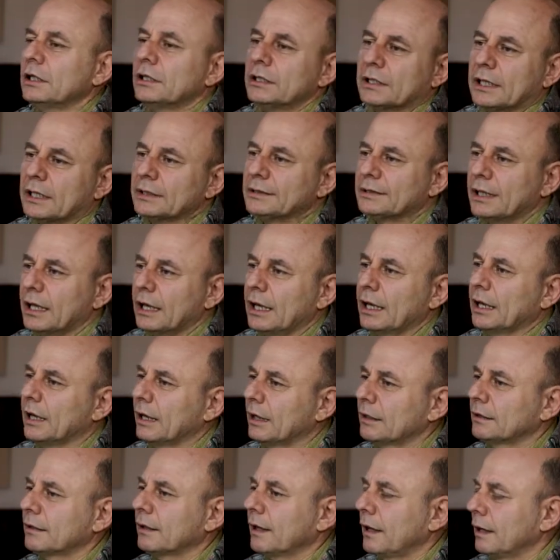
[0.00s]
dass
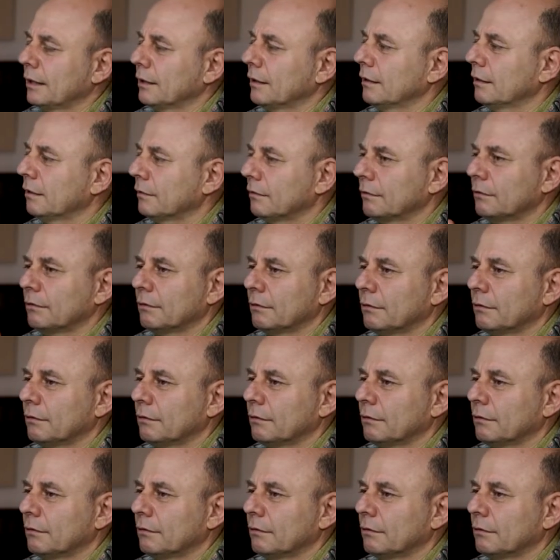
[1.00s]
er dann